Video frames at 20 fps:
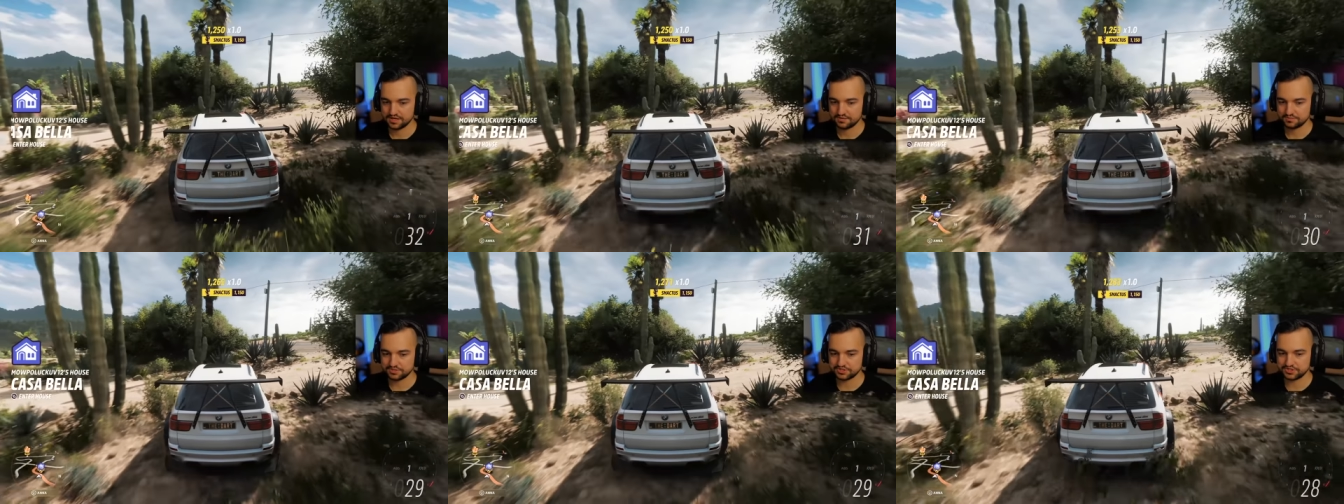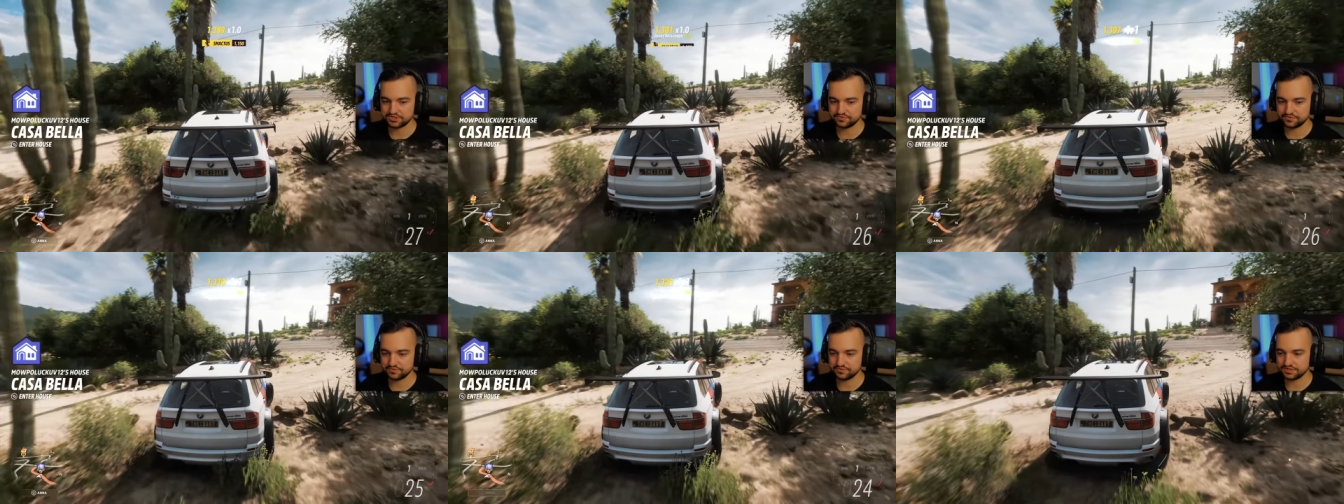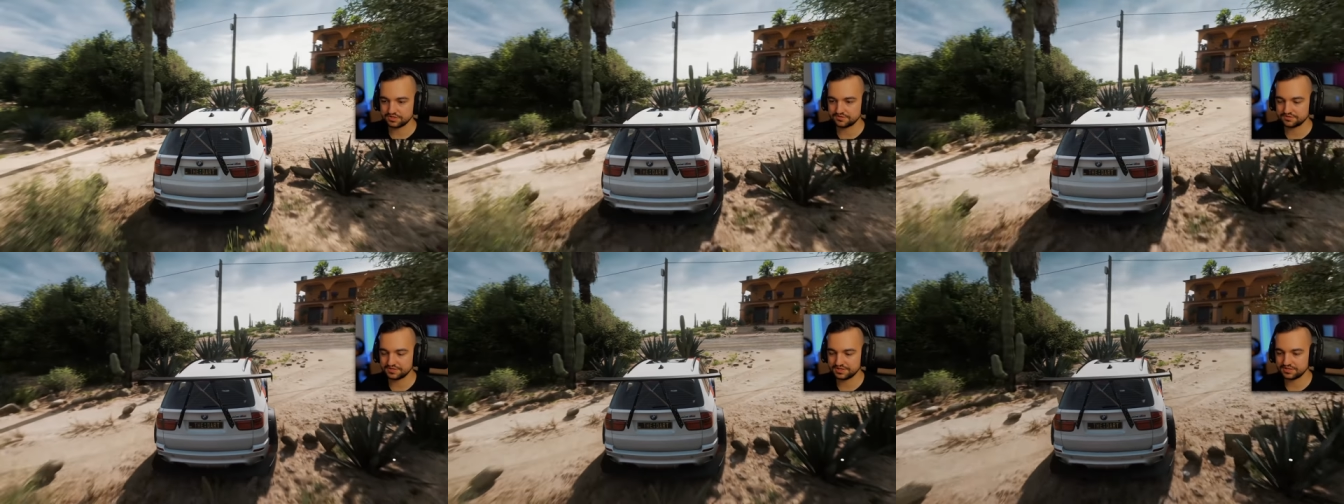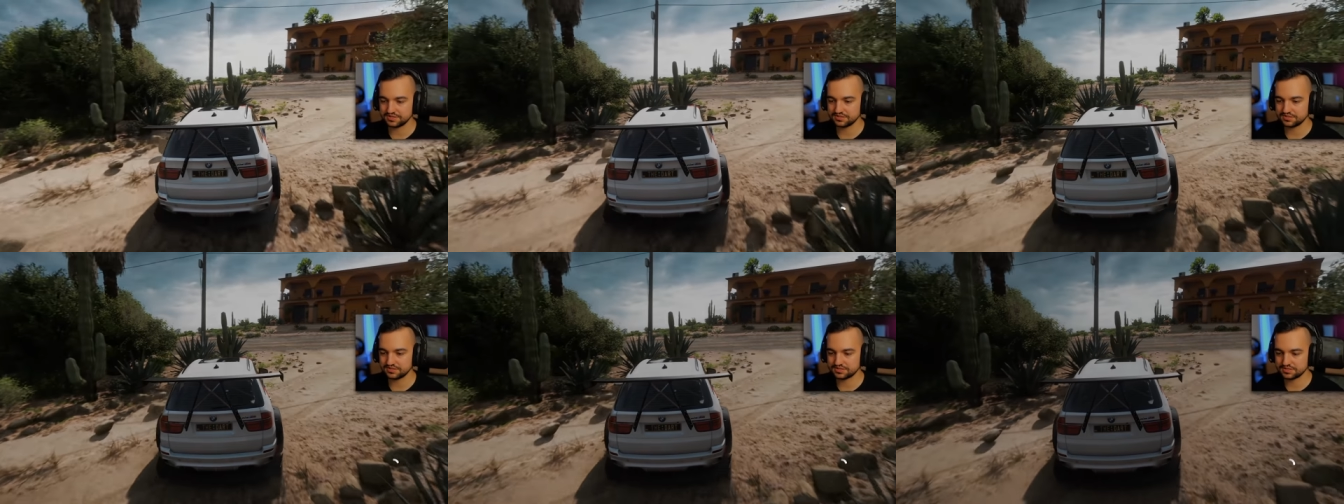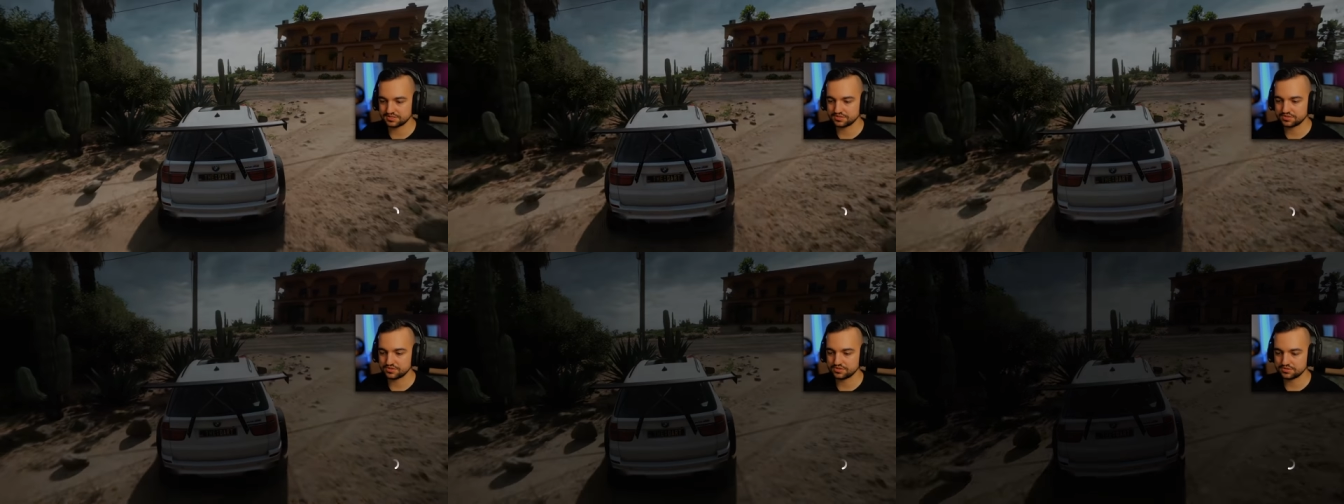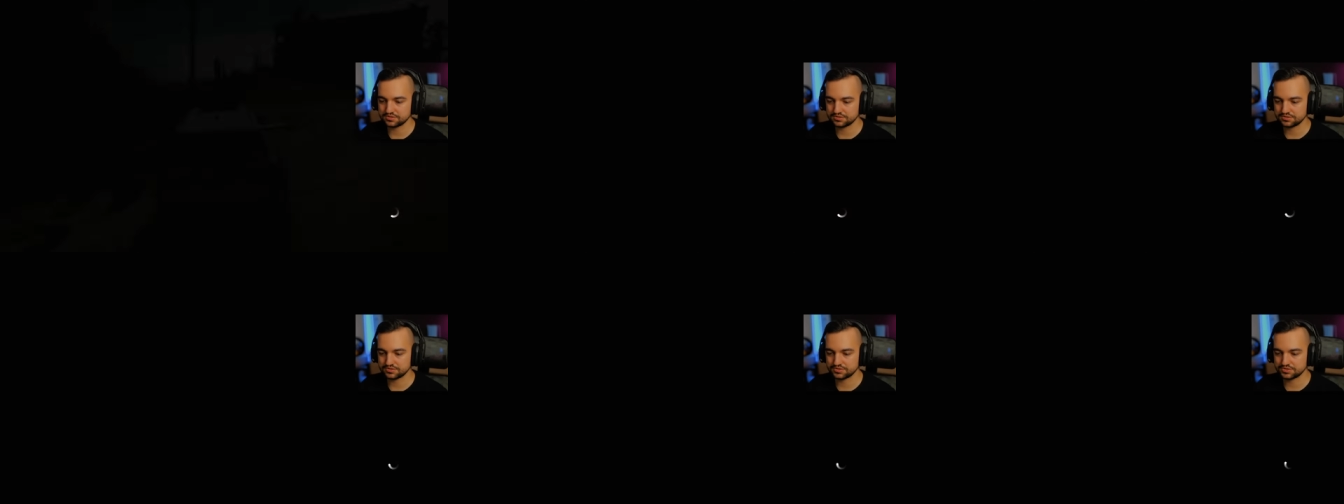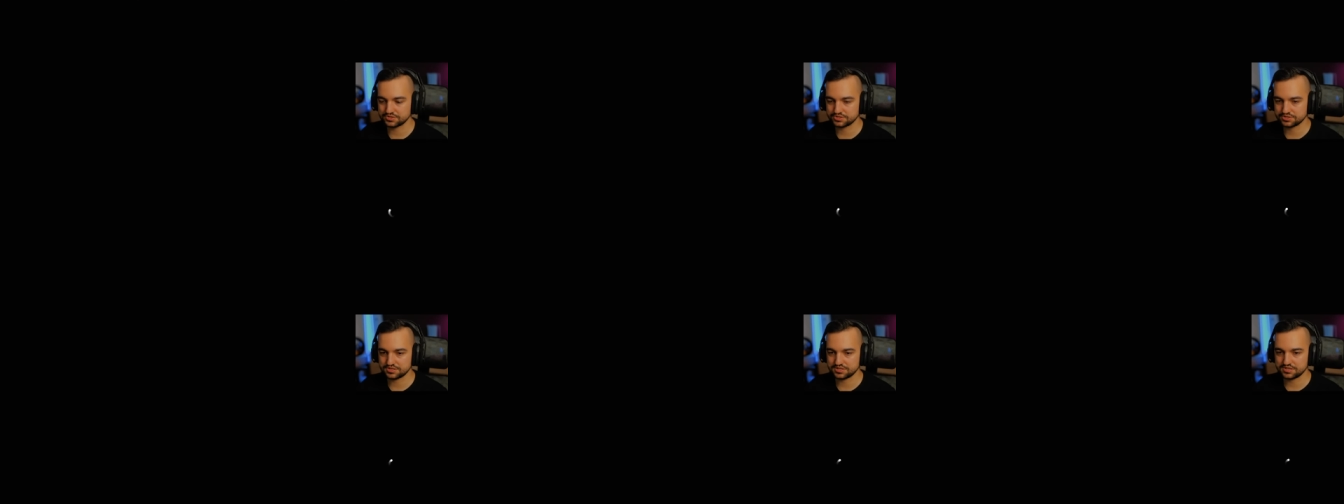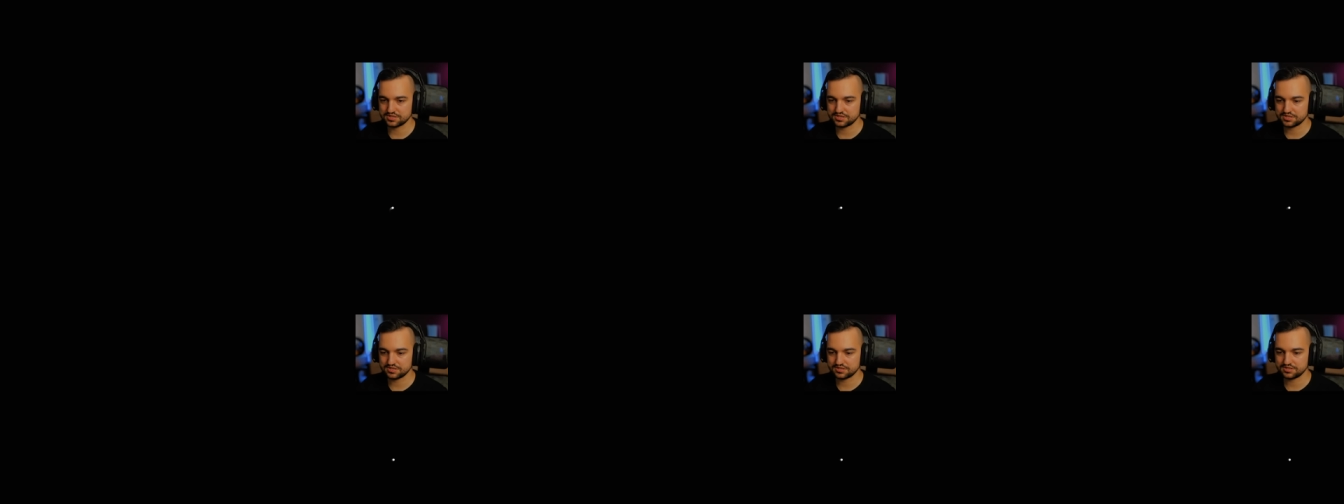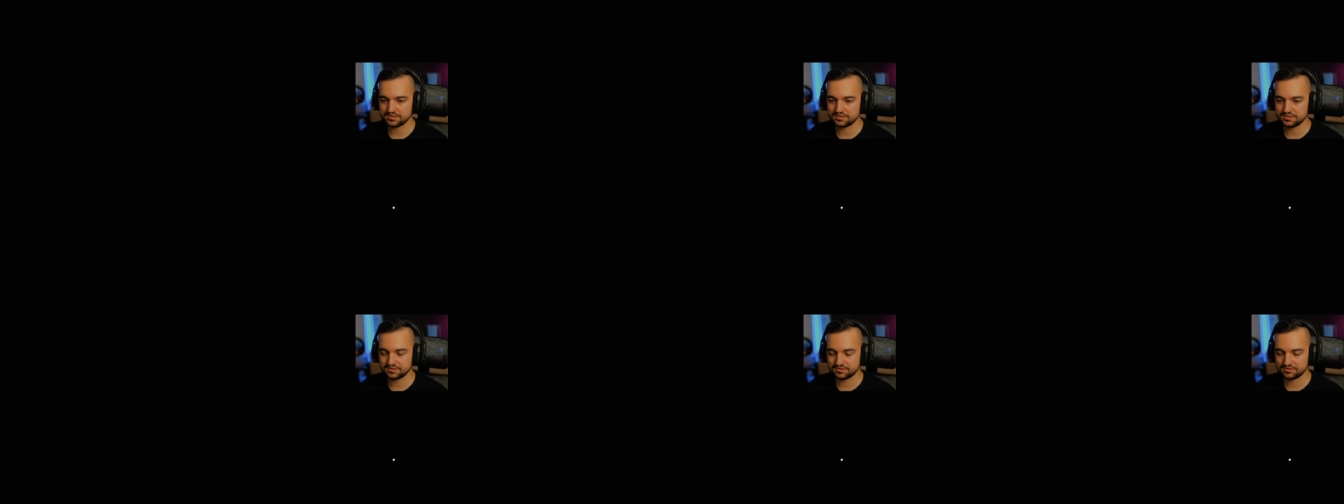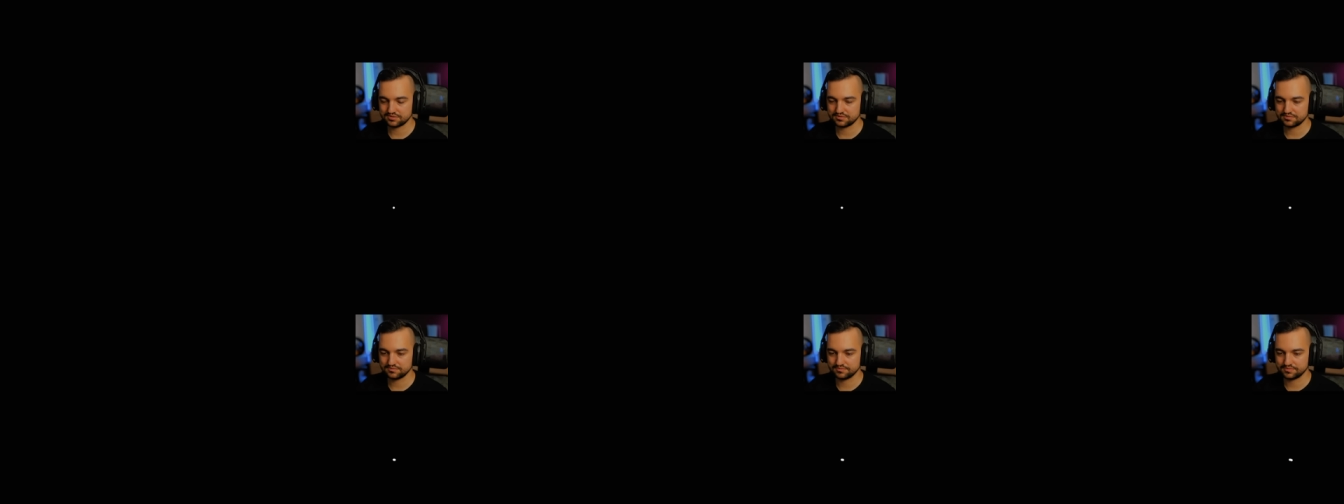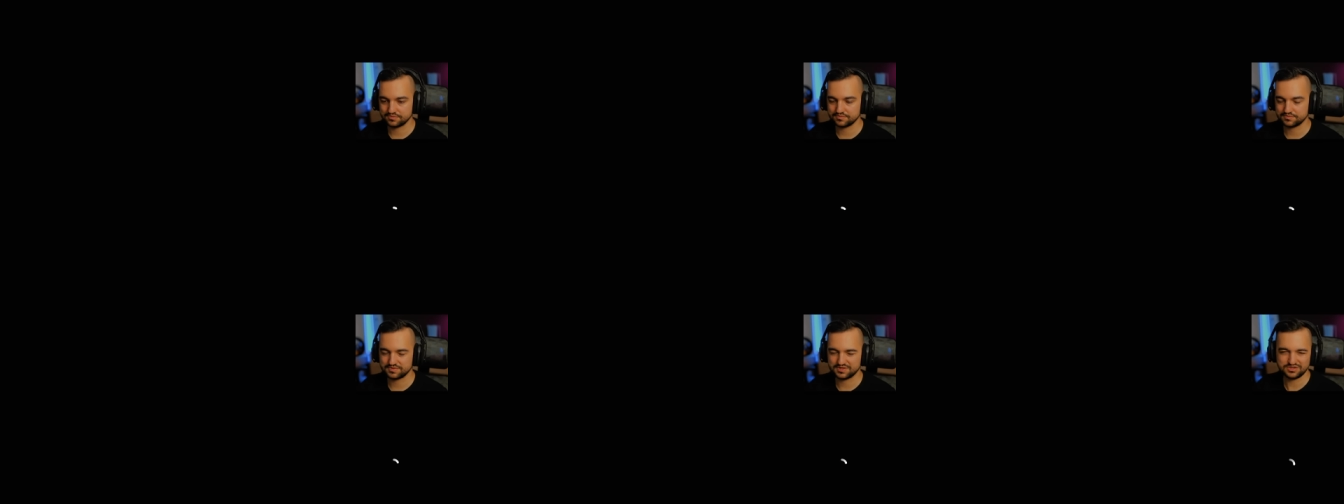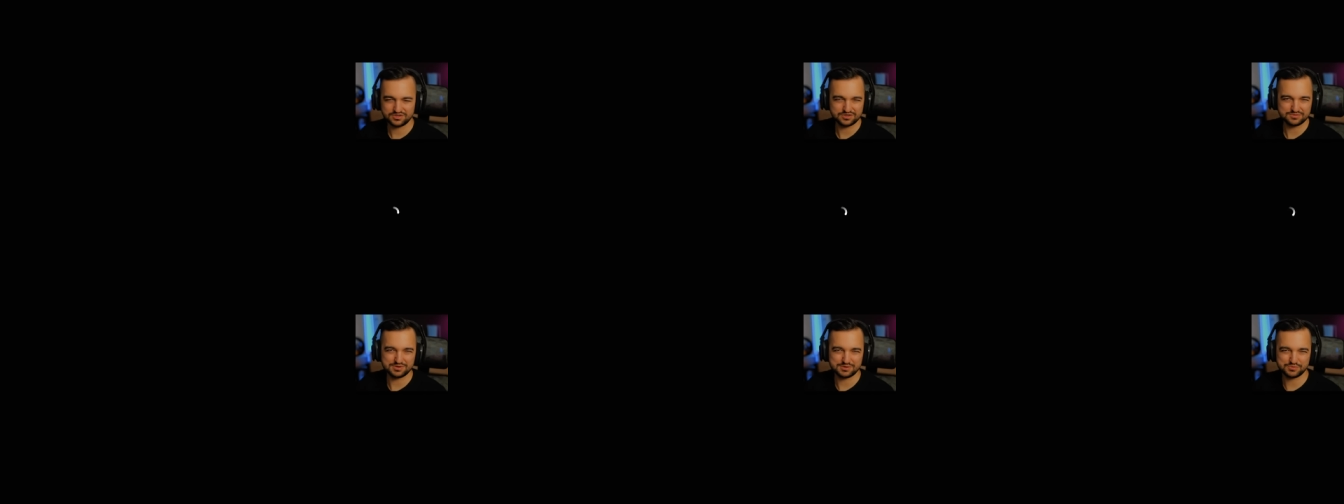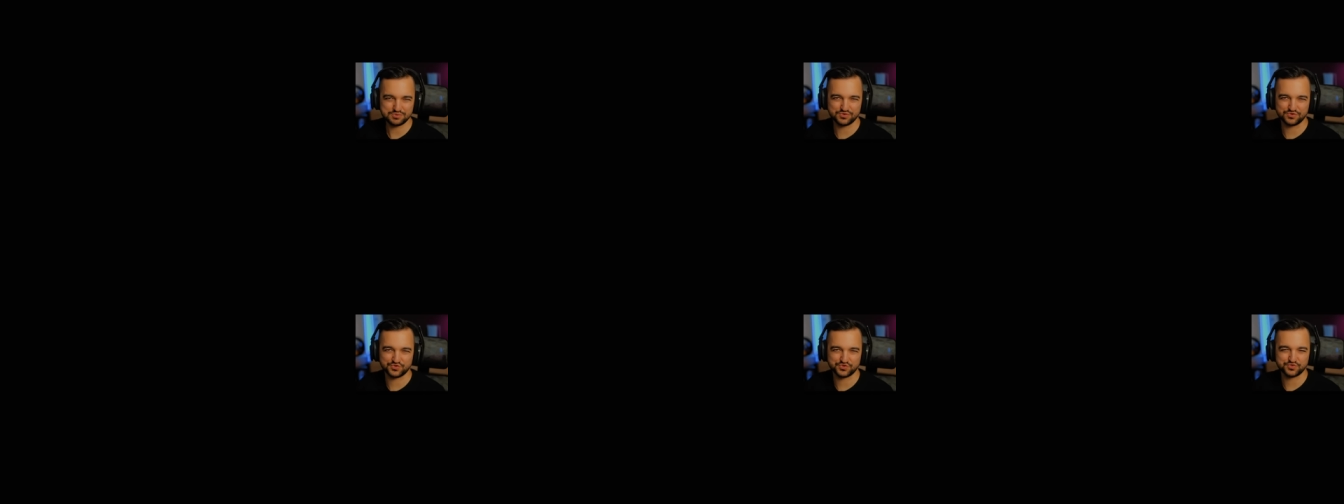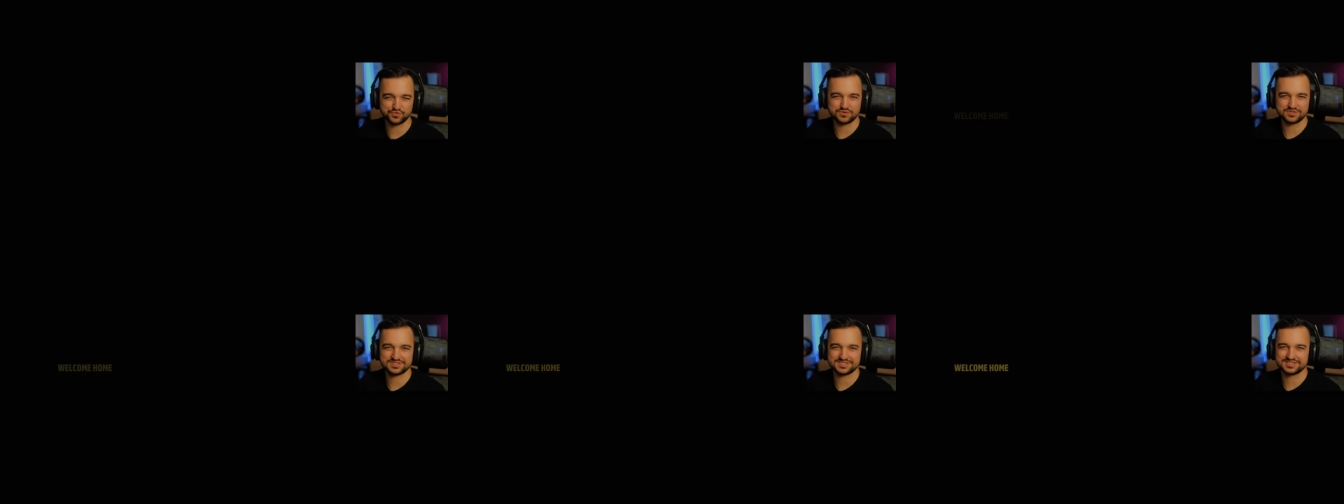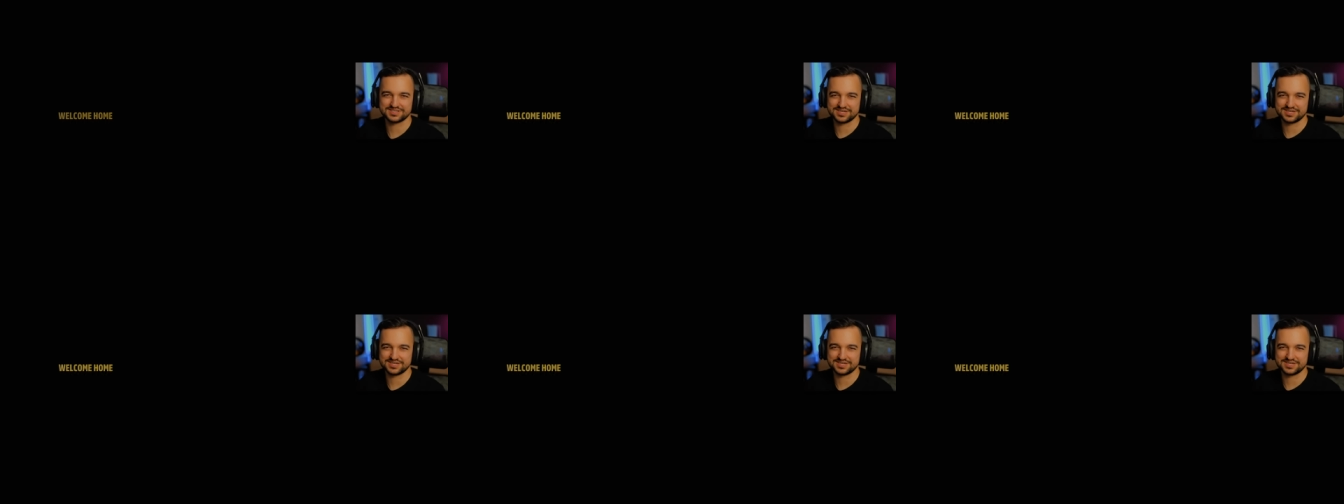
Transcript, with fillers: Patrzcie, w ogóle fajne jest to, że... Mm, no to chyba było w czwórce